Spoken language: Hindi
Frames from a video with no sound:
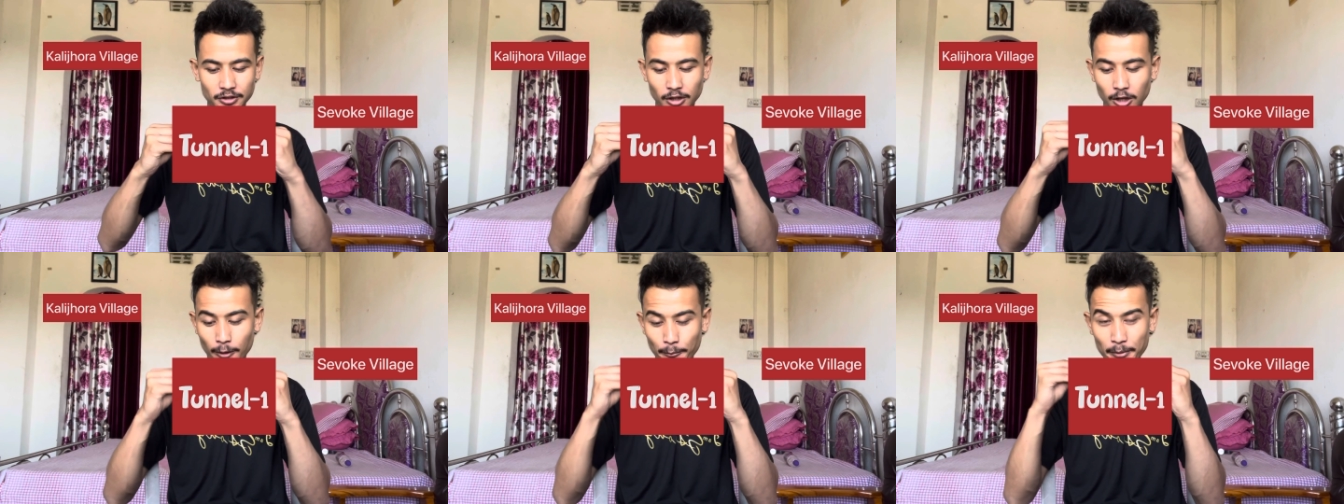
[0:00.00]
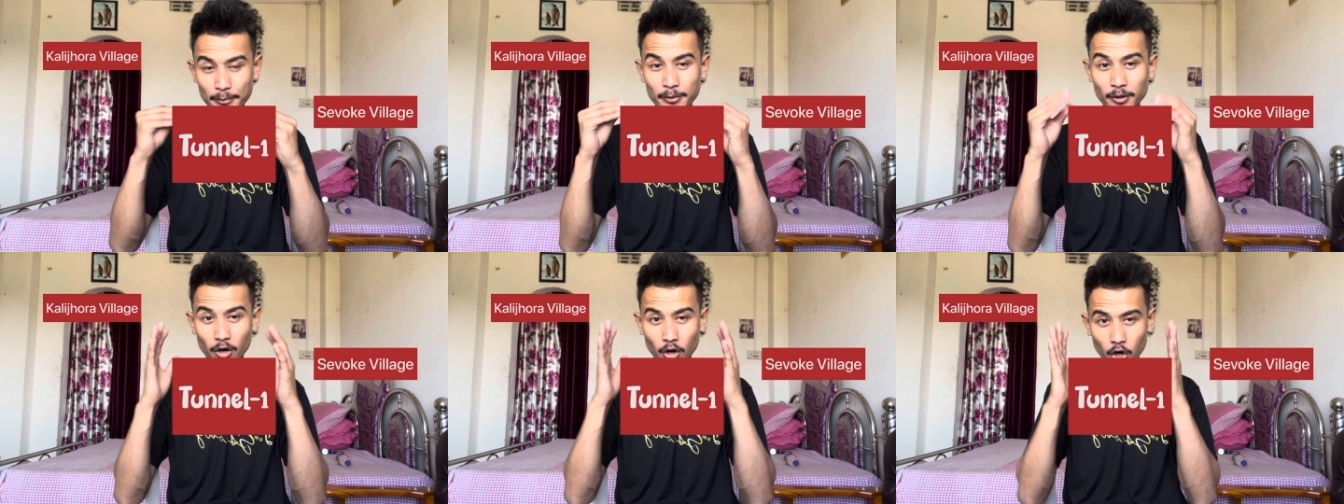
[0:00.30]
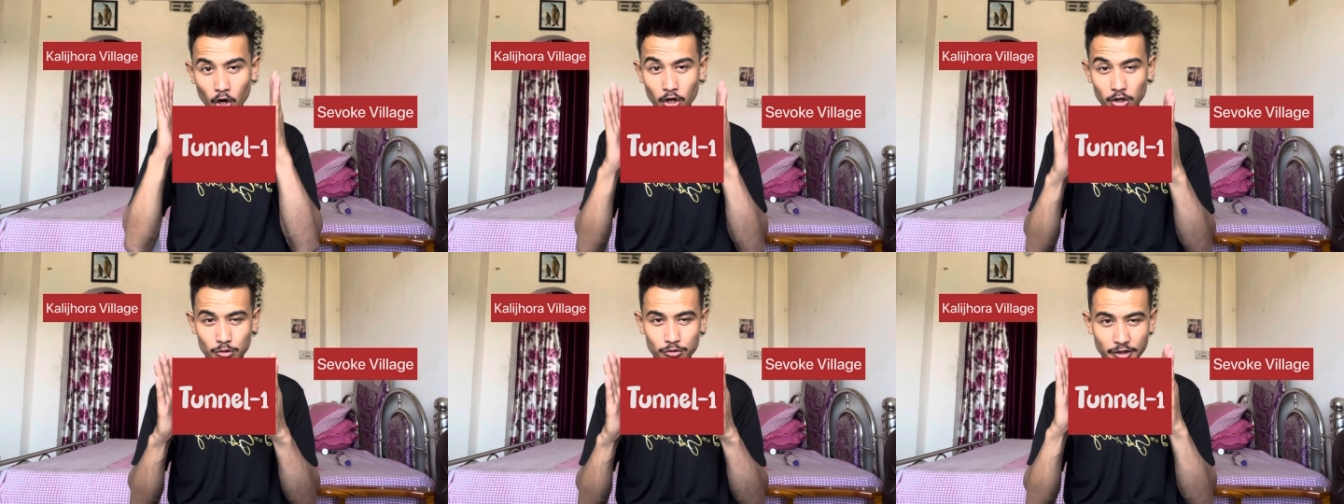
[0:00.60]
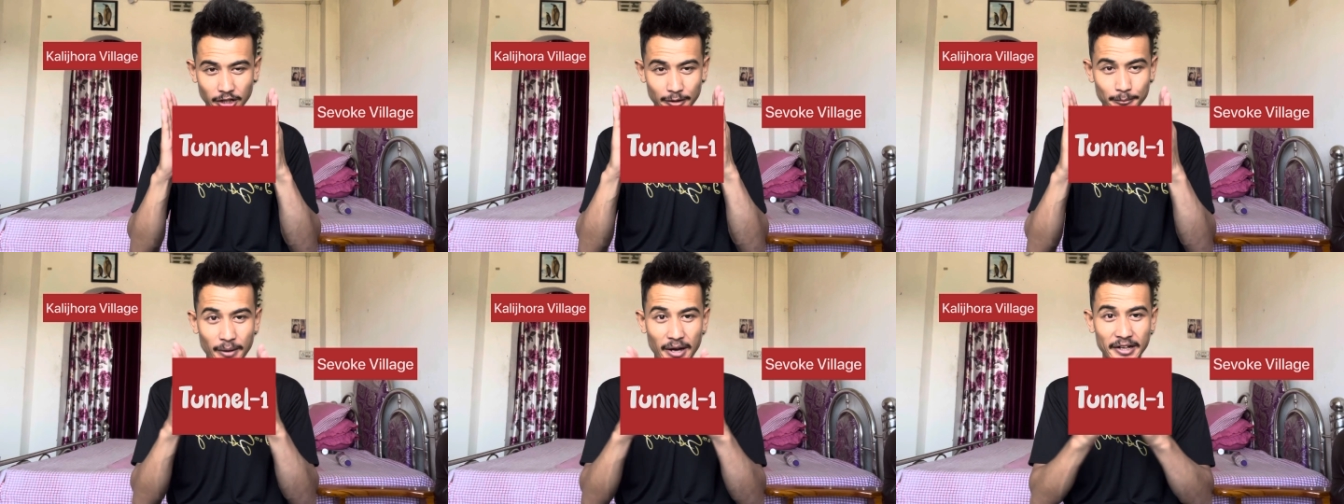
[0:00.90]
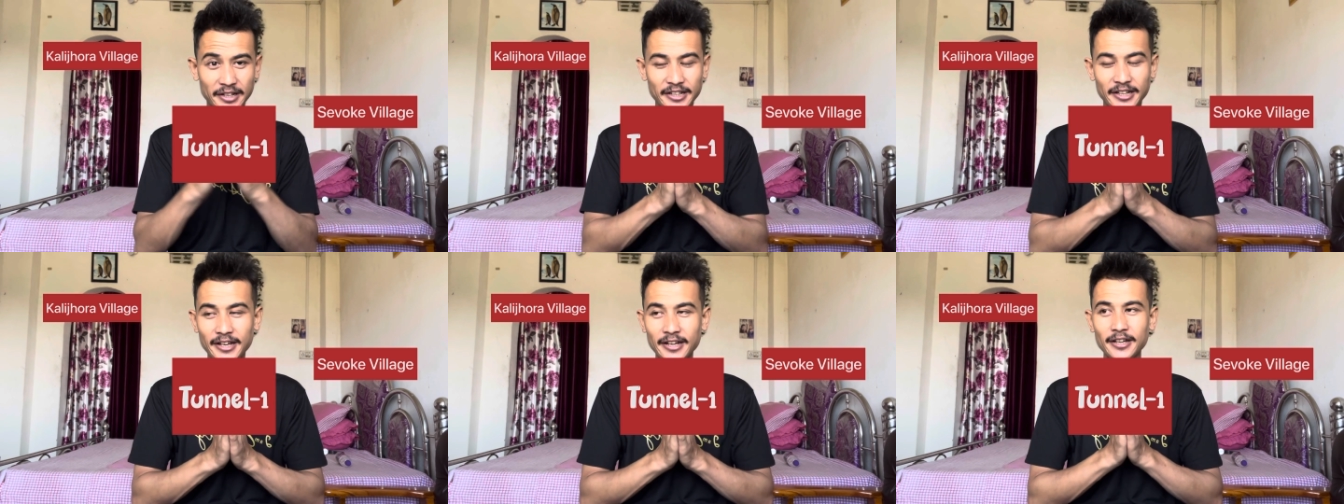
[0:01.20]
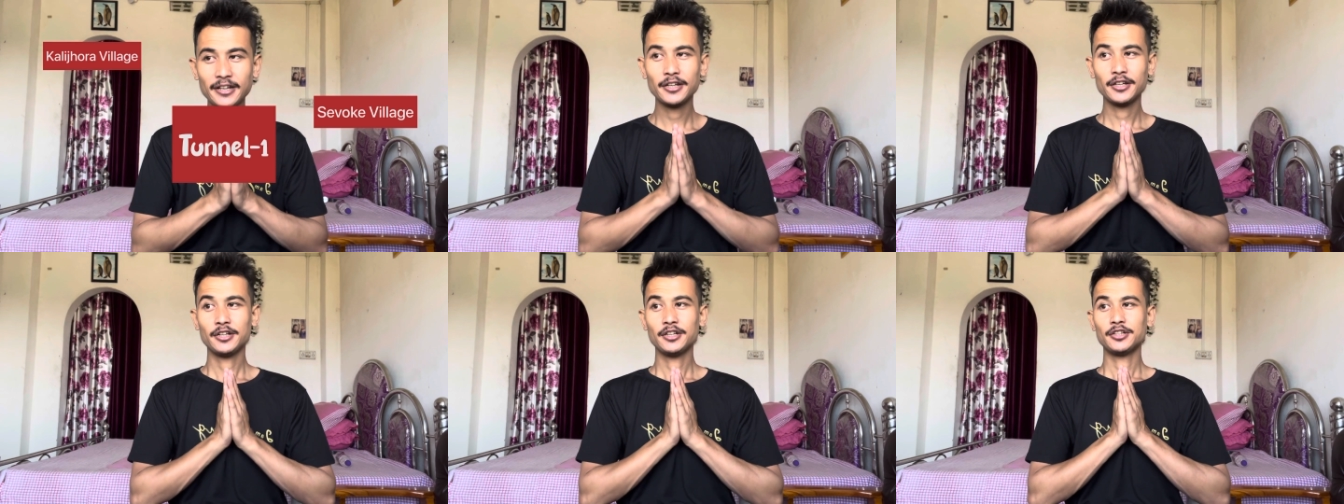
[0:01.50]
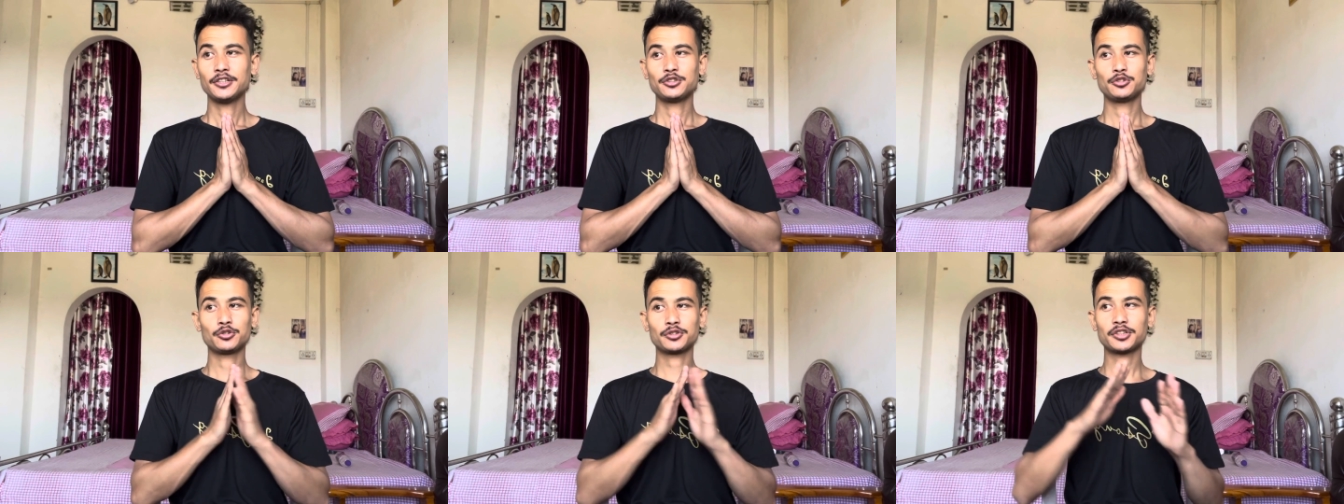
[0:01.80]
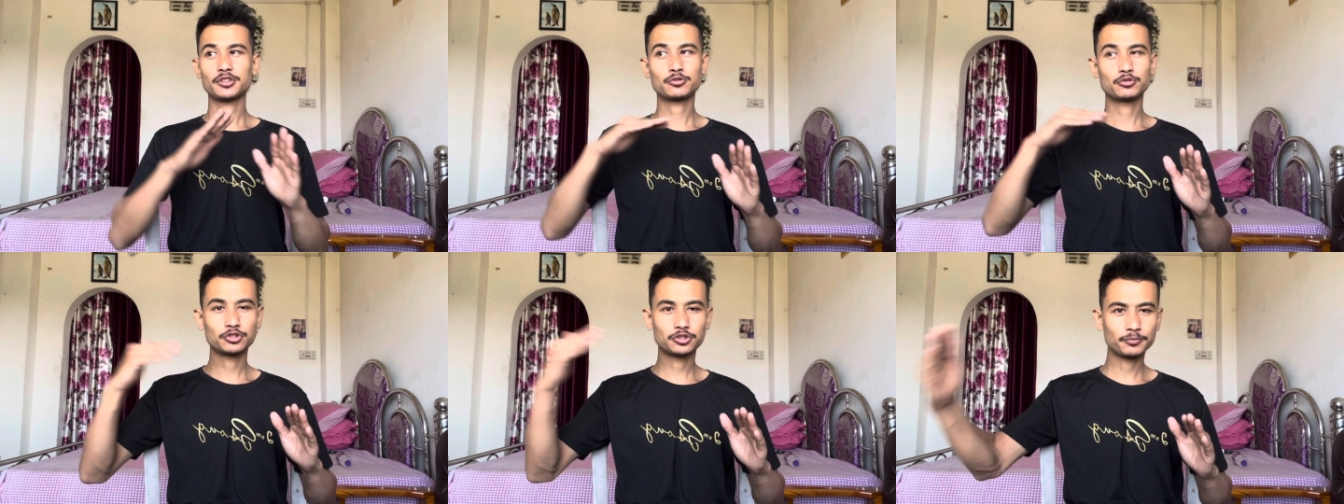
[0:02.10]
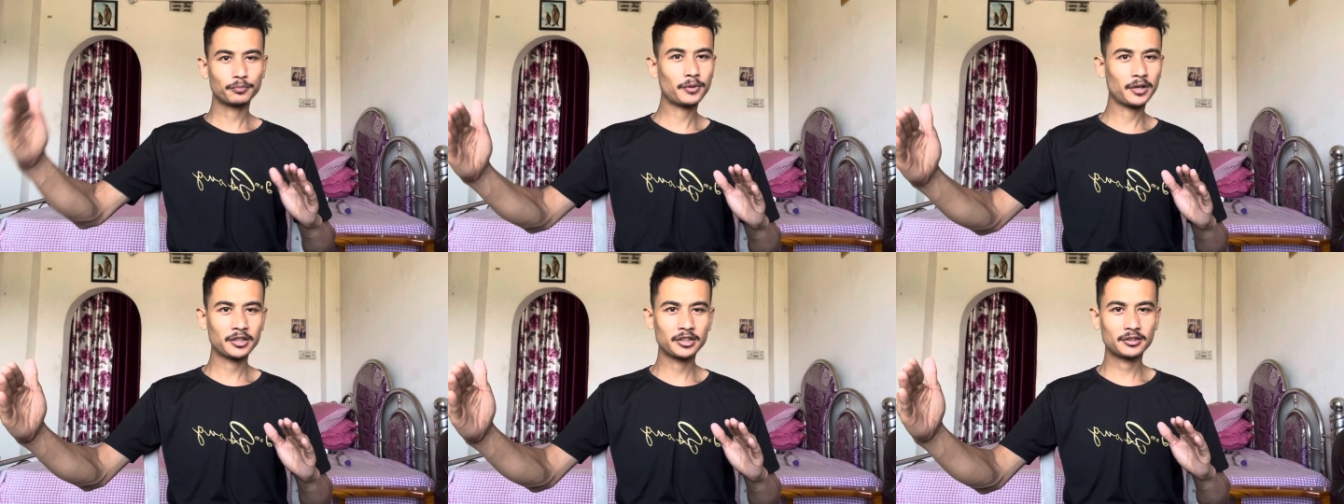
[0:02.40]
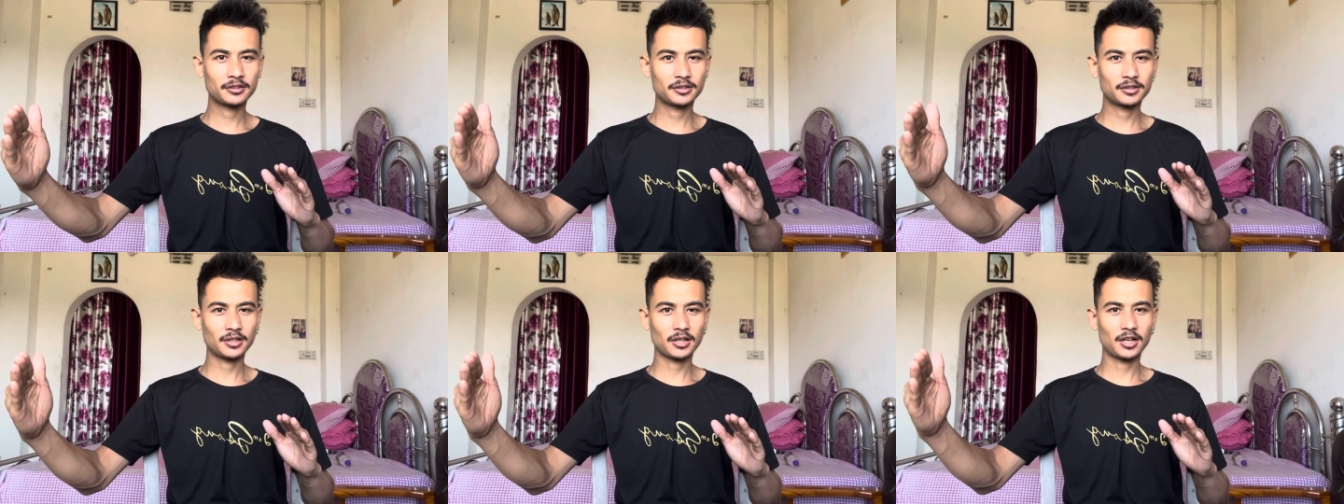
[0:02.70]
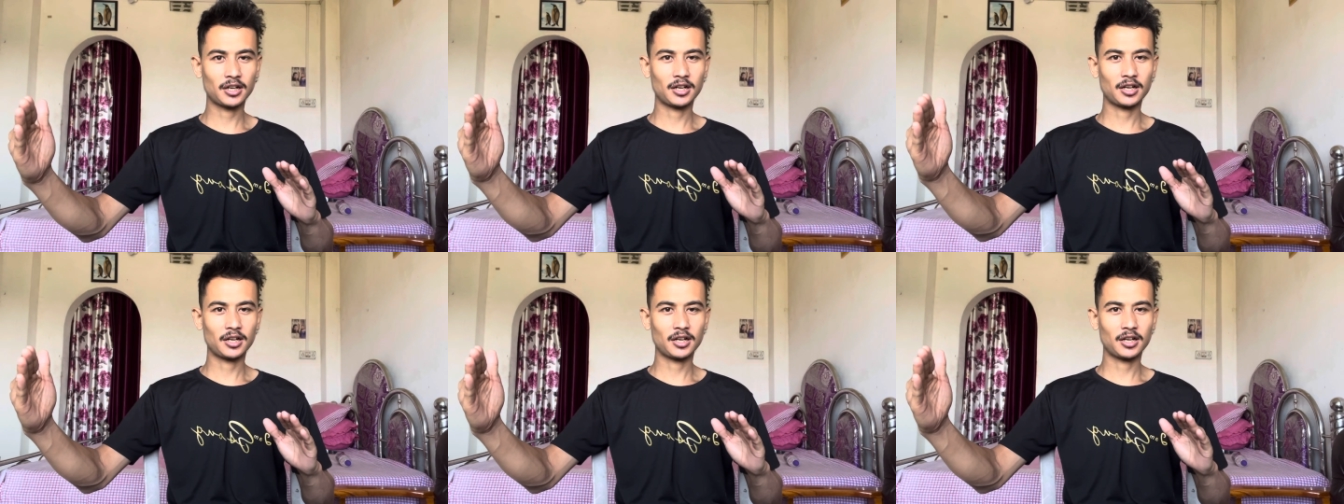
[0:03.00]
अभी भी और खुदाई बाकी है जो कि कुछ मंथ